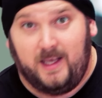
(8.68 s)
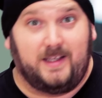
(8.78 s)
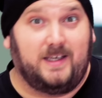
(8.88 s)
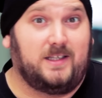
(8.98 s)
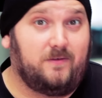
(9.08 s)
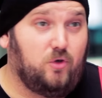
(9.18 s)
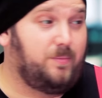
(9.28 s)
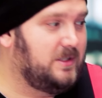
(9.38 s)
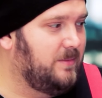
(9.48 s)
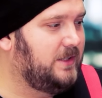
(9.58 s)
Я давно
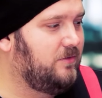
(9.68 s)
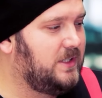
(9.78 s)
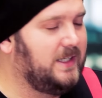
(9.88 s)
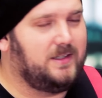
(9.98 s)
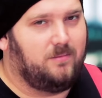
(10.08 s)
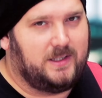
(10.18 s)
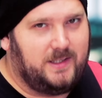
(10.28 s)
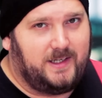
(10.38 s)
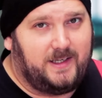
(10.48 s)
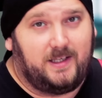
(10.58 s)
присматриваюсь к этой
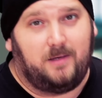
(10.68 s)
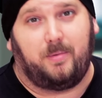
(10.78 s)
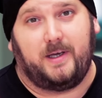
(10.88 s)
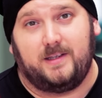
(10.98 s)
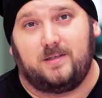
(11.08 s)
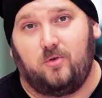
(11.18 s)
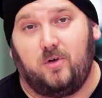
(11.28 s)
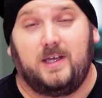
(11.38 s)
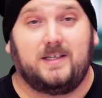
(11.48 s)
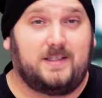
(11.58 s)
модели, и поэтому
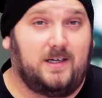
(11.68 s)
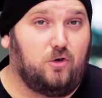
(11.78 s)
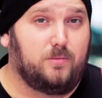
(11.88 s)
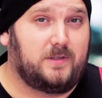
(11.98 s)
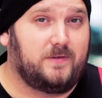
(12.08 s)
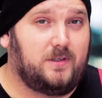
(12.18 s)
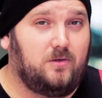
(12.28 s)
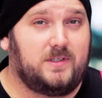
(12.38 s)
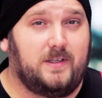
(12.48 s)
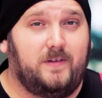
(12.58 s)
знакомство с
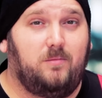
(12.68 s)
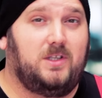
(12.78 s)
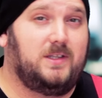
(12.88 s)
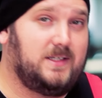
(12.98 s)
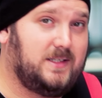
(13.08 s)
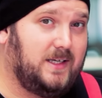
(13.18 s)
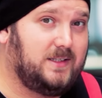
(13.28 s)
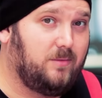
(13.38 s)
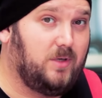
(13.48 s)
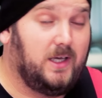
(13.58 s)
ее основными
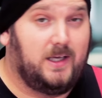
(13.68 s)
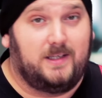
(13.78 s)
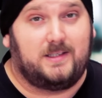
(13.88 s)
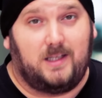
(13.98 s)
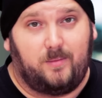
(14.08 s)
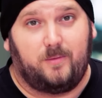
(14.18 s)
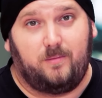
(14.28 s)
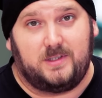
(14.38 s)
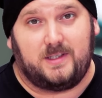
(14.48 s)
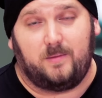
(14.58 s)
недостатками и слабыми
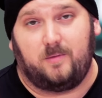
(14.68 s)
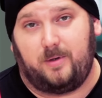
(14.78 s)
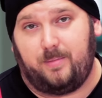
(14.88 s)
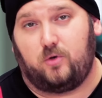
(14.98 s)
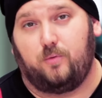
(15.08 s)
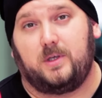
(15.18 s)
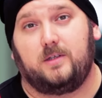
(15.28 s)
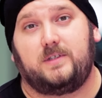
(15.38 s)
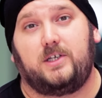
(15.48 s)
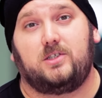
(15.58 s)
местами при покупке
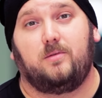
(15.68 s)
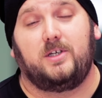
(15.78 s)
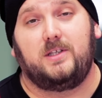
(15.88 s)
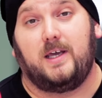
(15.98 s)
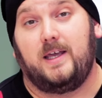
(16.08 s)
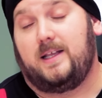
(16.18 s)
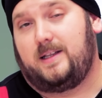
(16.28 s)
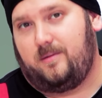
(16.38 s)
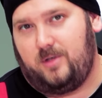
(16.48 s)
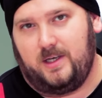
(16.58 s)
на вторичном рынке
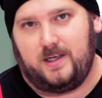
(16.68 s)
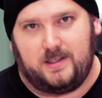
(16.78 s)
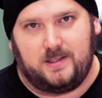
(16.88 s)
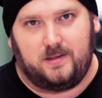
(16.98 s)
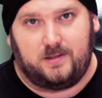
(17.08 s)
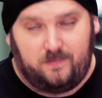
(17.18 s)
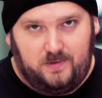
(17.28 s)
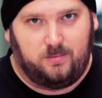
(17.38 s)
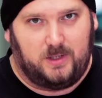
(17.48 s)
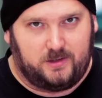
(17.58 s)
для меня оказалось весьма